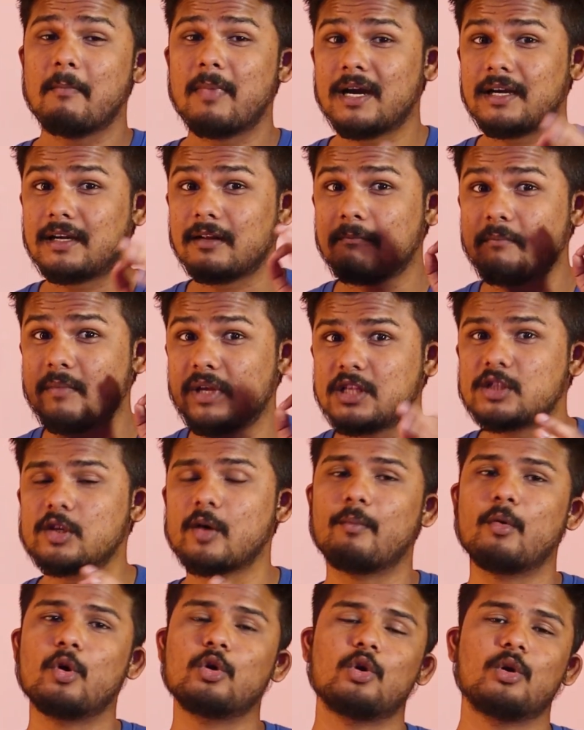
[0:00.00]
బట్ మీ
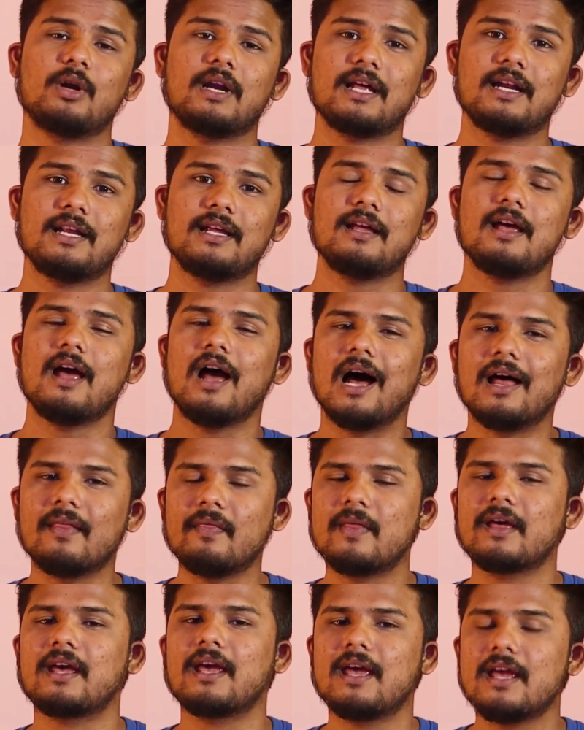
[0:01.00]
సపోర్ట్ ఉండాలి
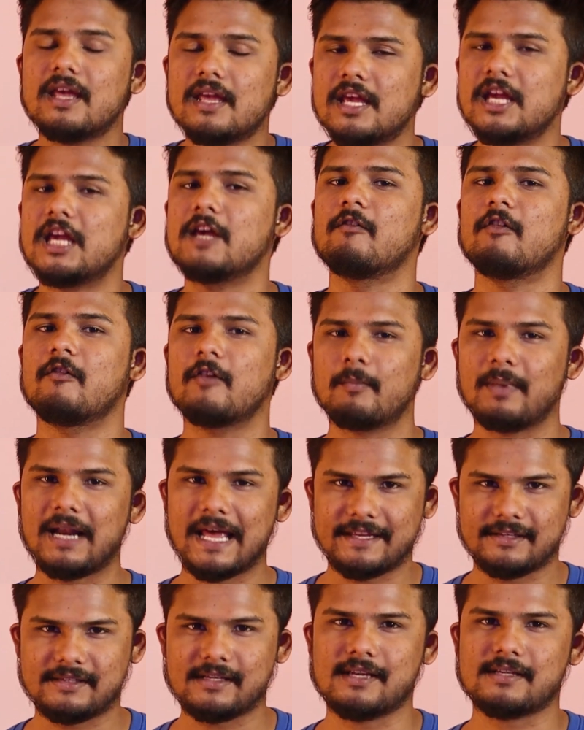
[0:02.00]
అందుకే ఈ గివ్ అవే
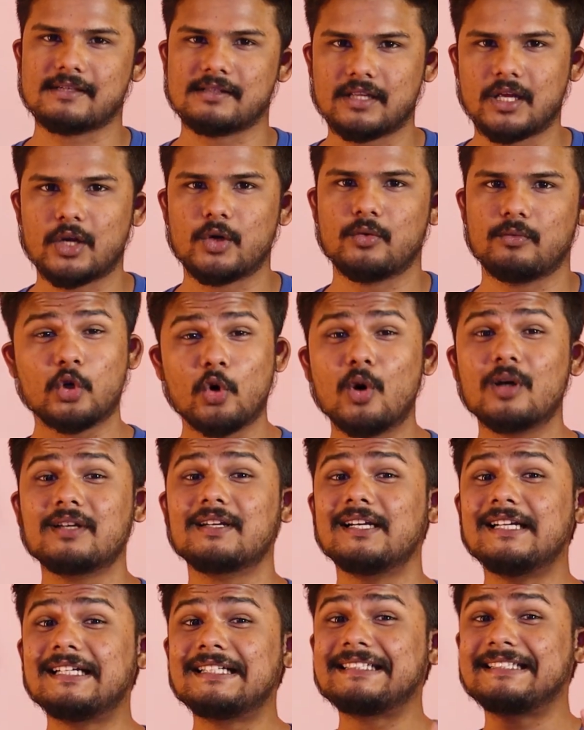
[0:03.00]
ప్లాన్ చేస్తున్నాను
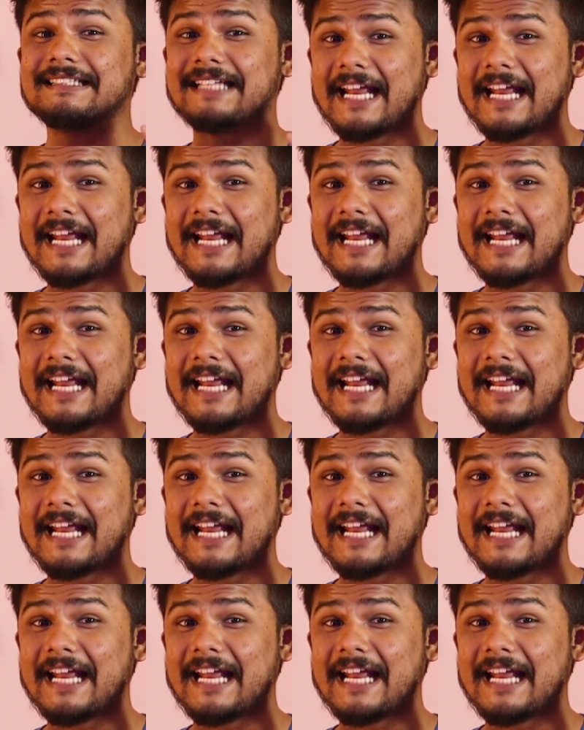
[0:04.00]
టోటల్